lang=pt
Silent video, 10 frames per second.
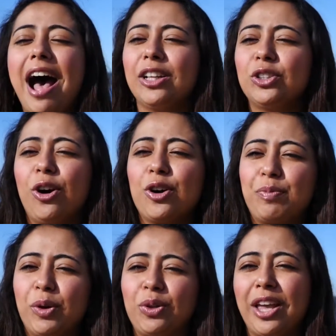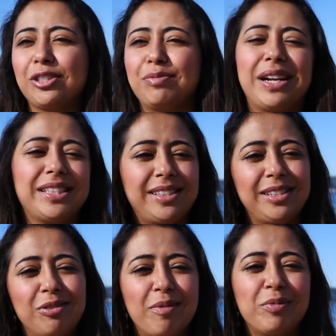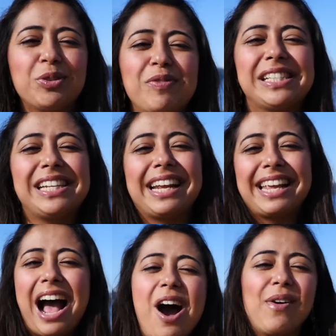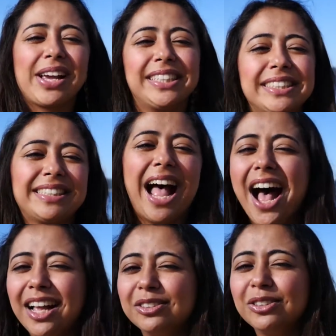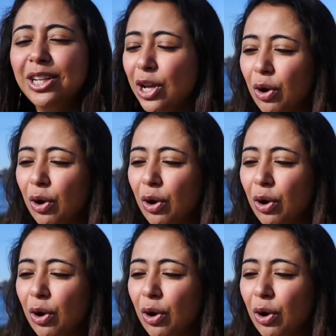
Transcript: adoro o português do Brasil, é muito mais legal, é cantado.